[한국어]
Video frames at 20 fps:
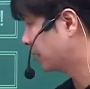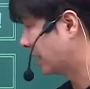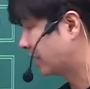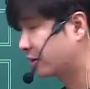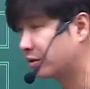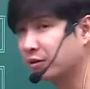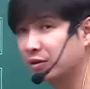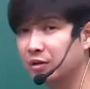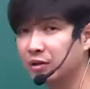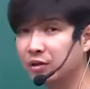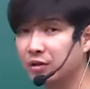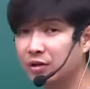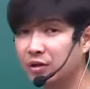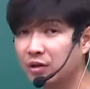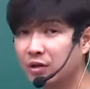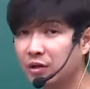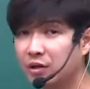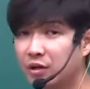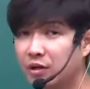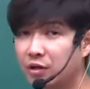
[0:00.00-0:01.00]
알 거예요.
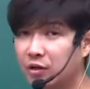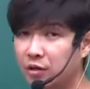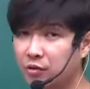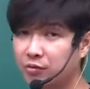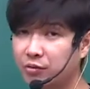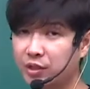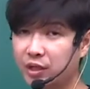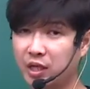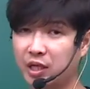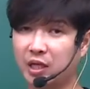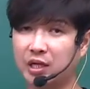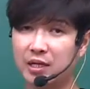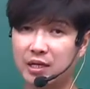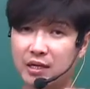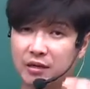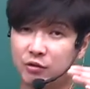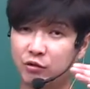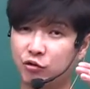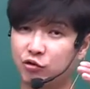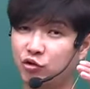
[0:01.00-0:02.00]
여러분들이
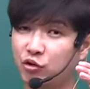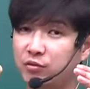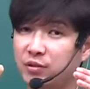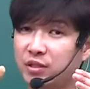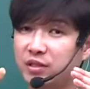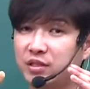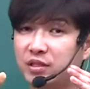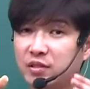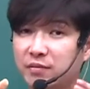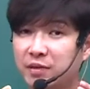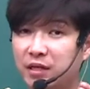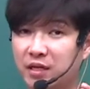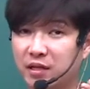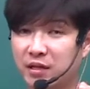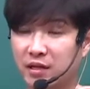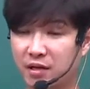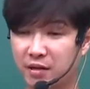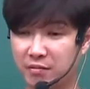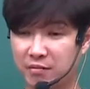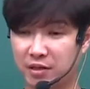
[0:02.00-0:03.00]
인강으로 수업을 듣지만
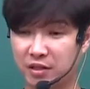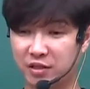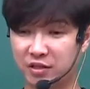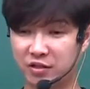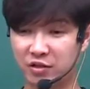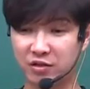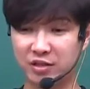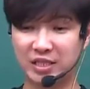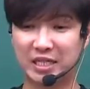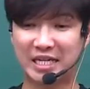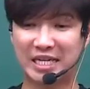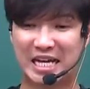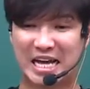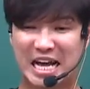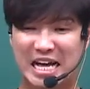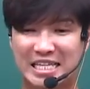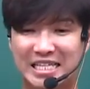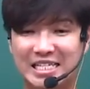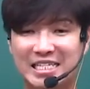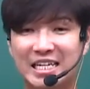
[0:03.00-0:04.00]
마치 현장에
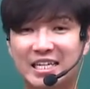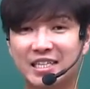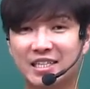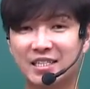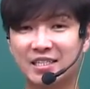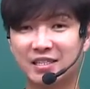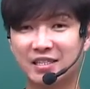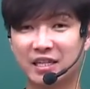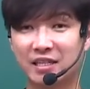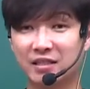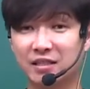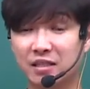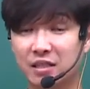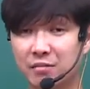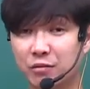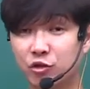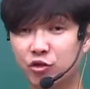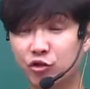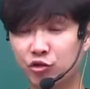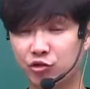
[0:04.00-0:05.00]
앉아 있는 듯한
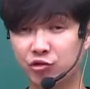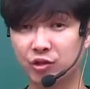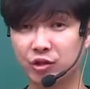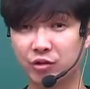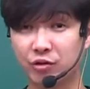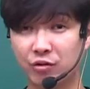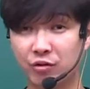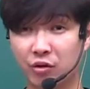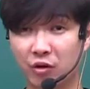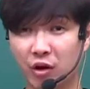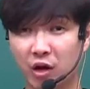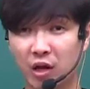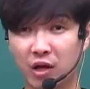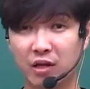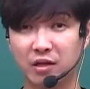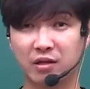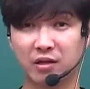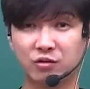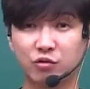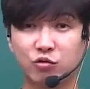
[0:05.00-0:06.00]
느낌을 줄 수 있도록
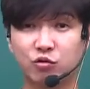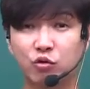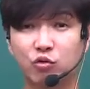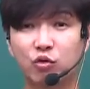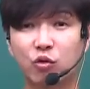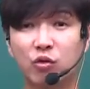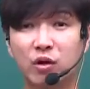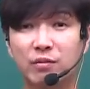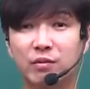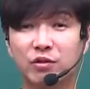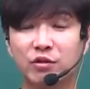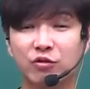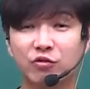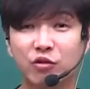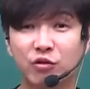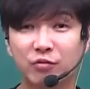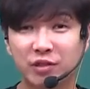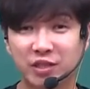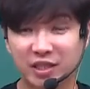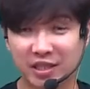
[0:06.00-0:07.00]
계속 소통하면서
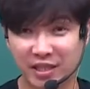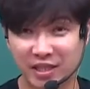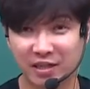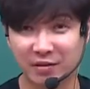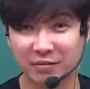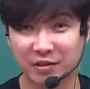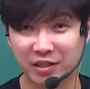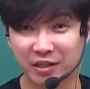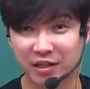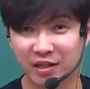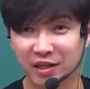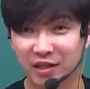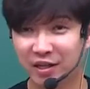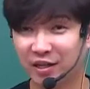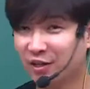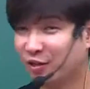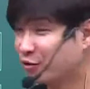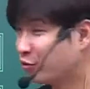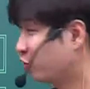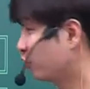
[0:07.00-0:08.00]
수업을 진행합니다.
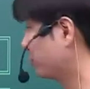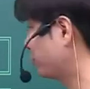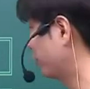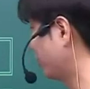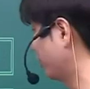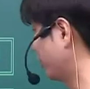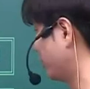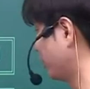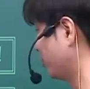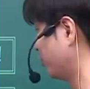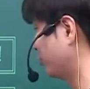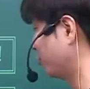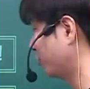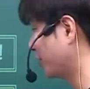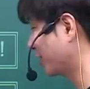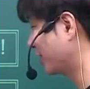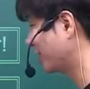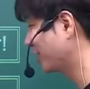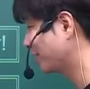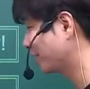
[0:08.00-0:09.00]
수업 절대로
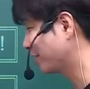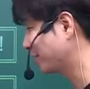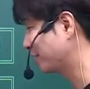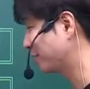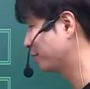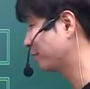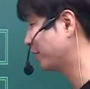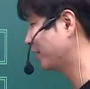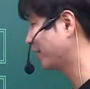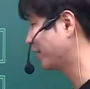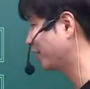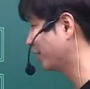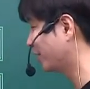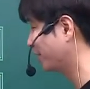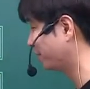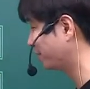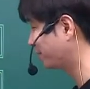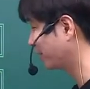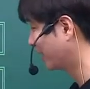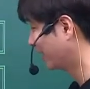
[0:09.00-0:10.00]
지루하게 하지 않습니다.